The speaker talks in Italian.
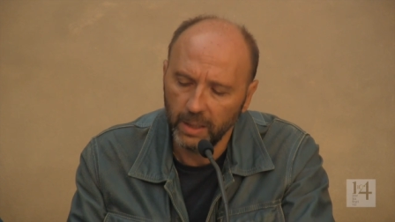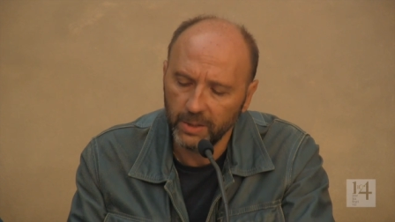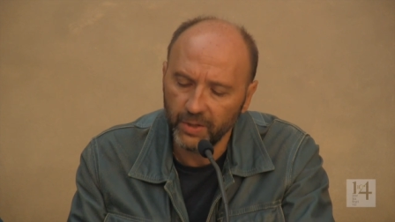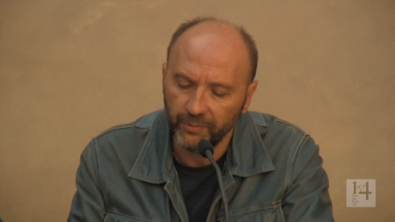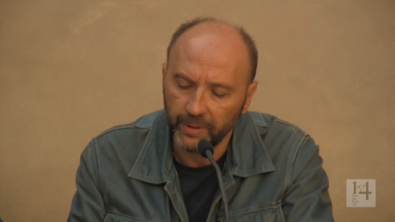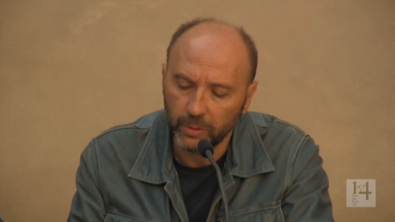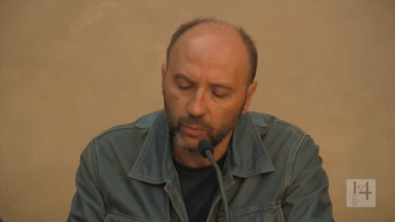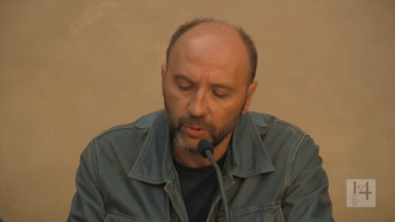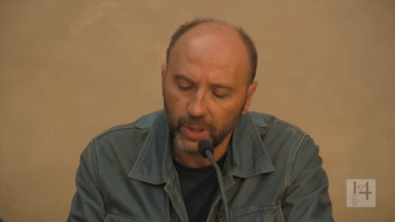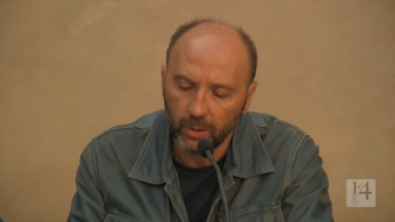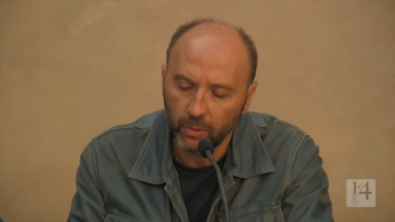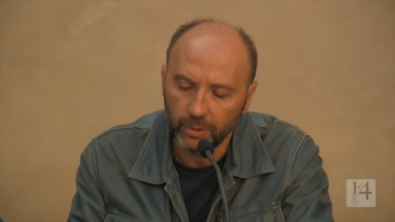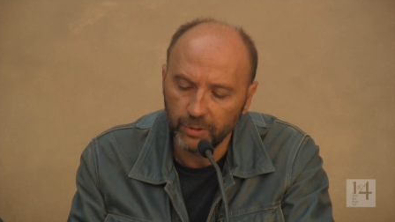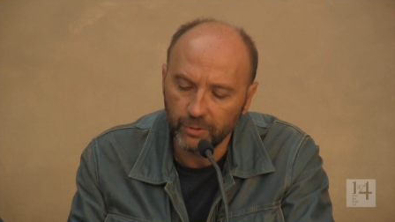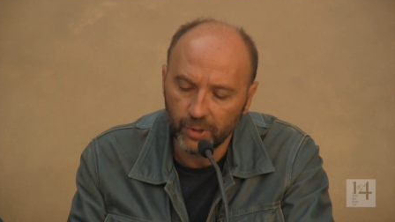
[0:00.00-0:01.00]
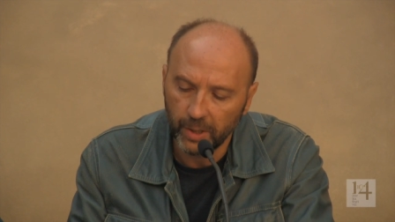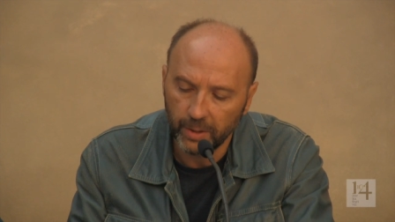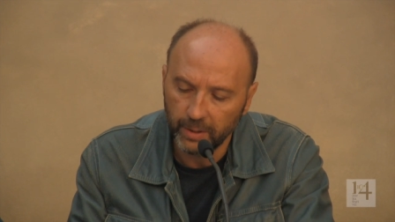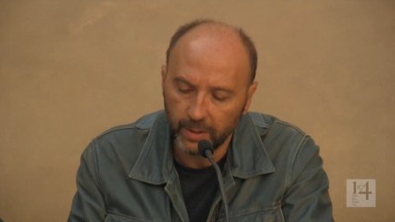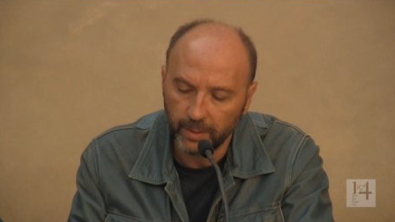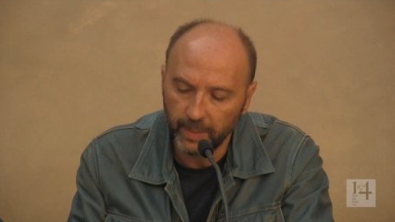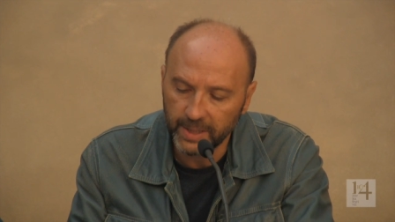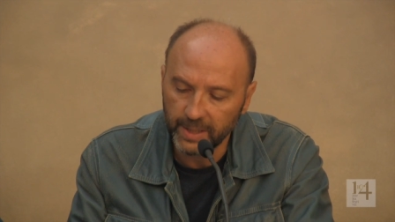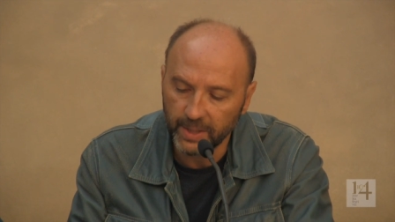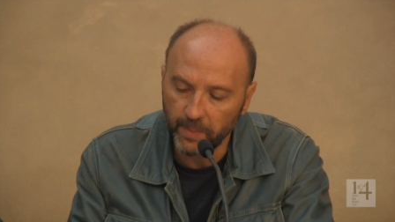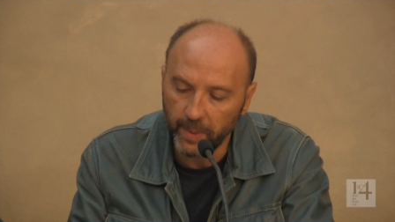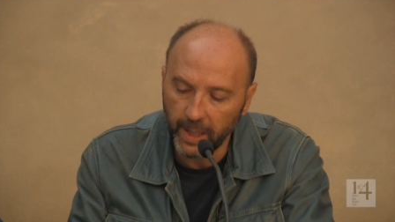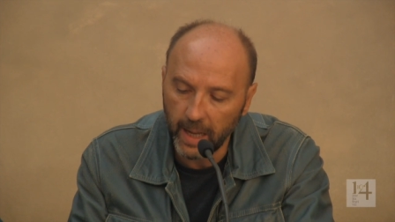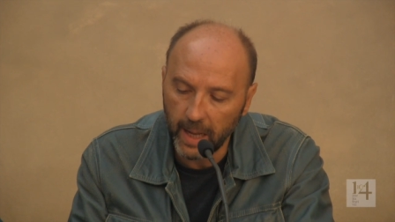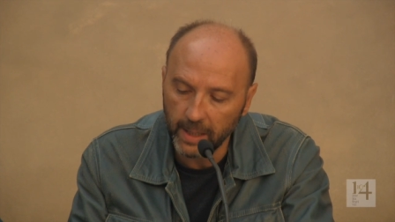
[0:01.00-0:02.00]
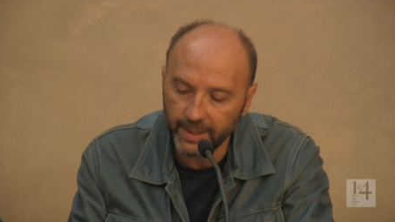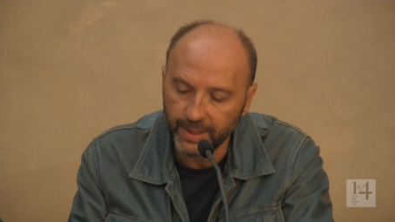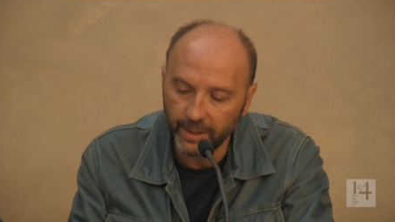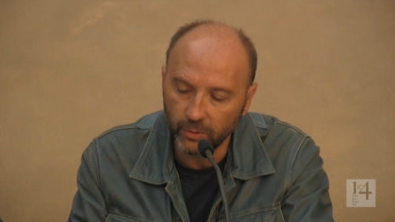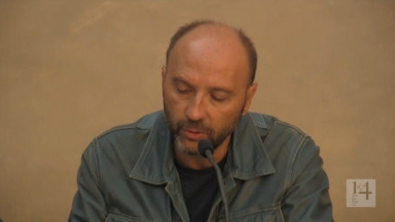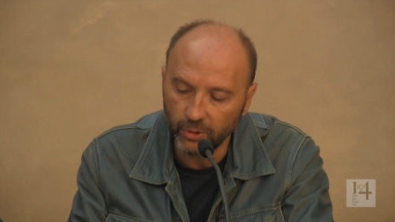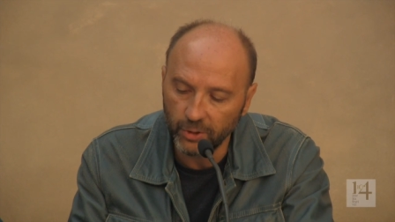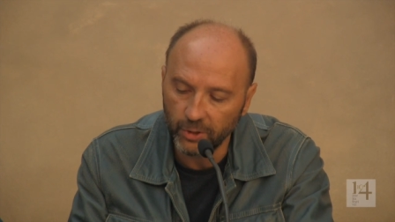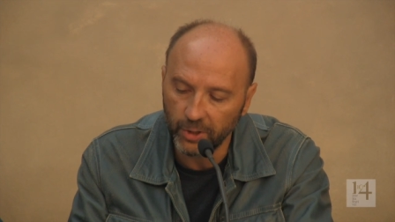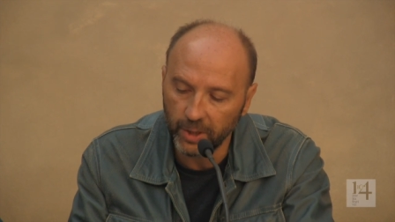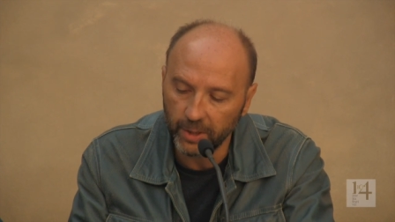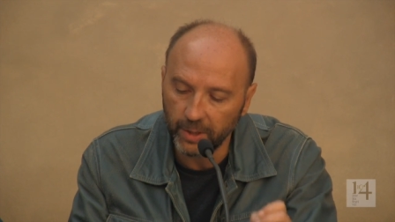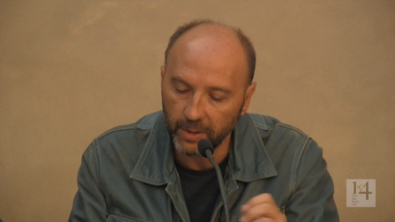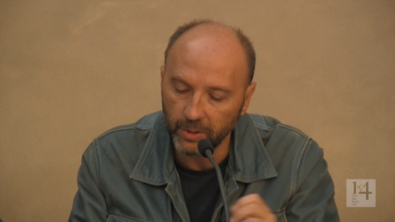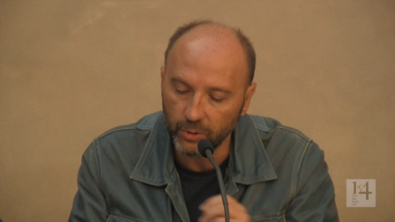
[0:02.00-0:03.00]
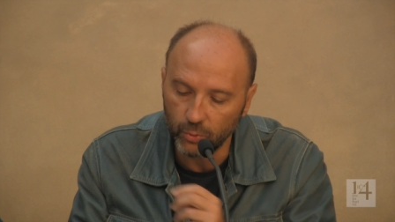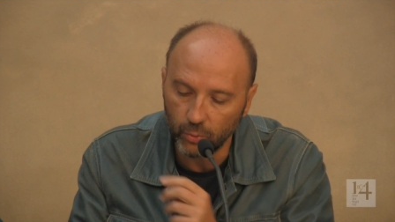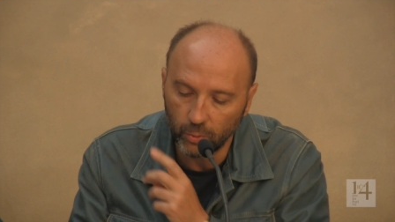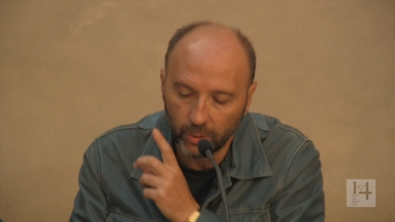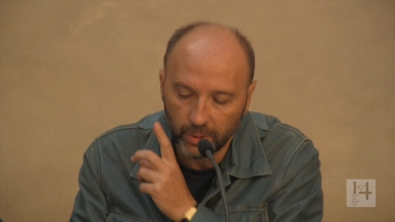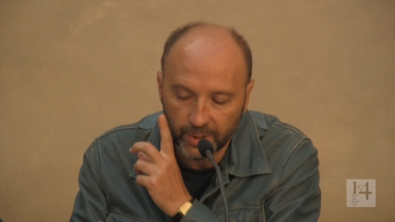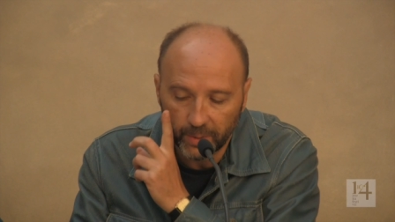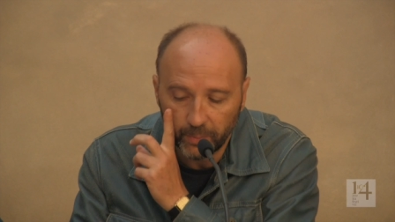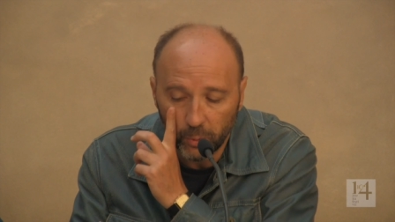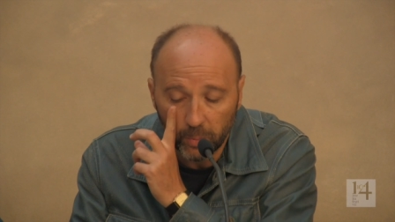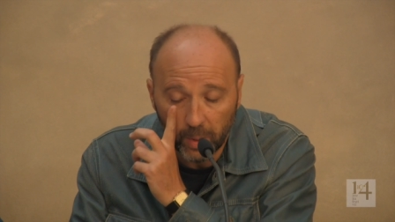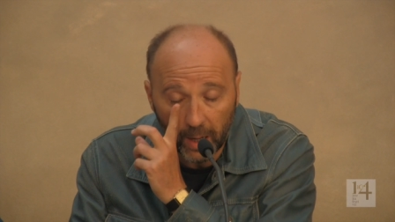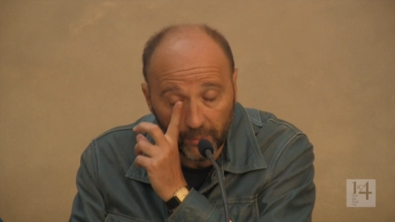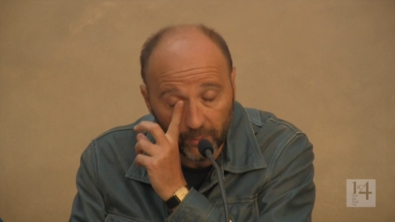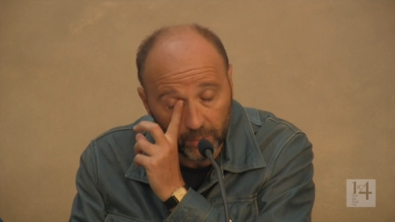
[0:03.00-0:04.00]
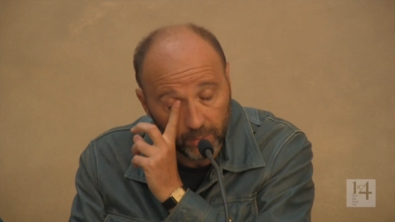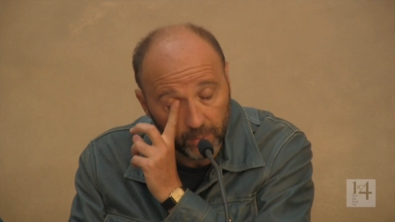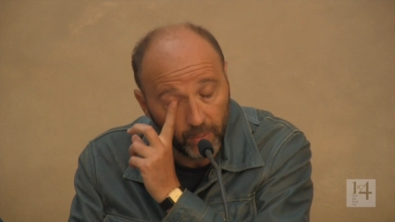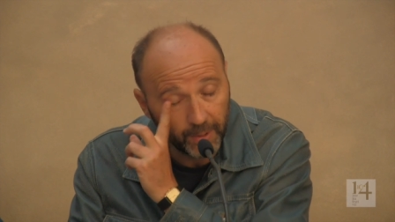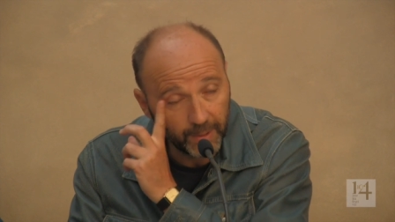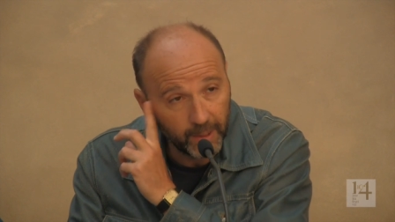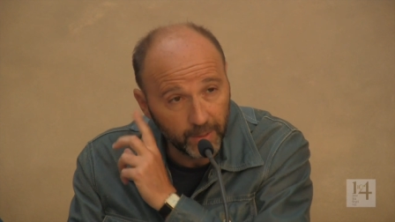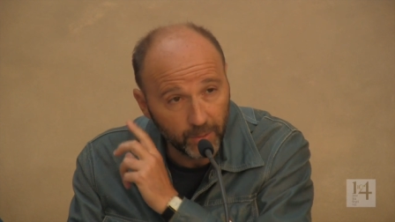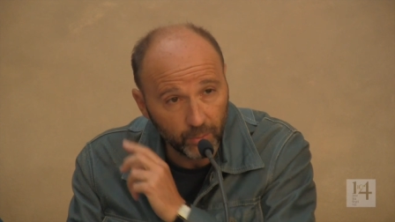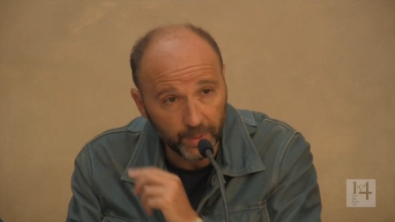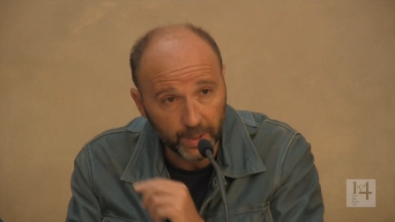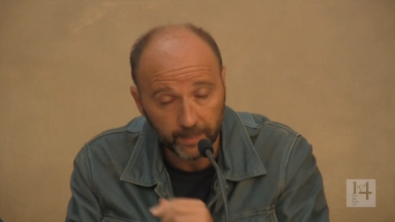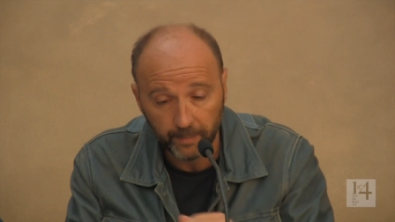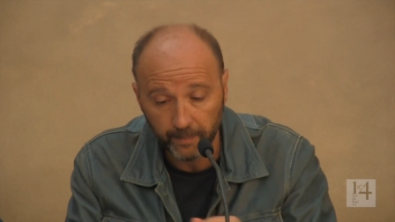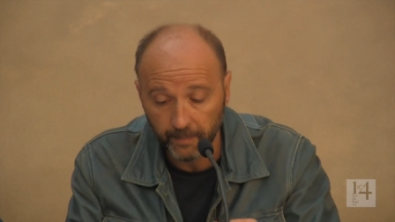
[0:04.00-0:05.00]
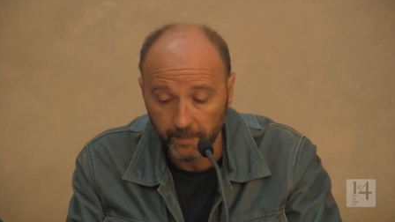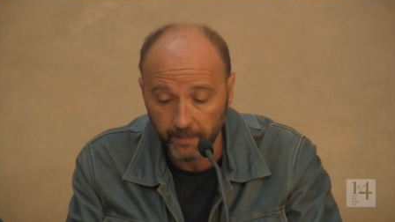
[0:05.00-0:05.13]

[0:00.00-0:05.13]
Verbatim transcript: Là ci ha fatto un sacco di gente, basta sbrigarsi e non ci dice niente nessuno, disse il più bravo, guardandomi.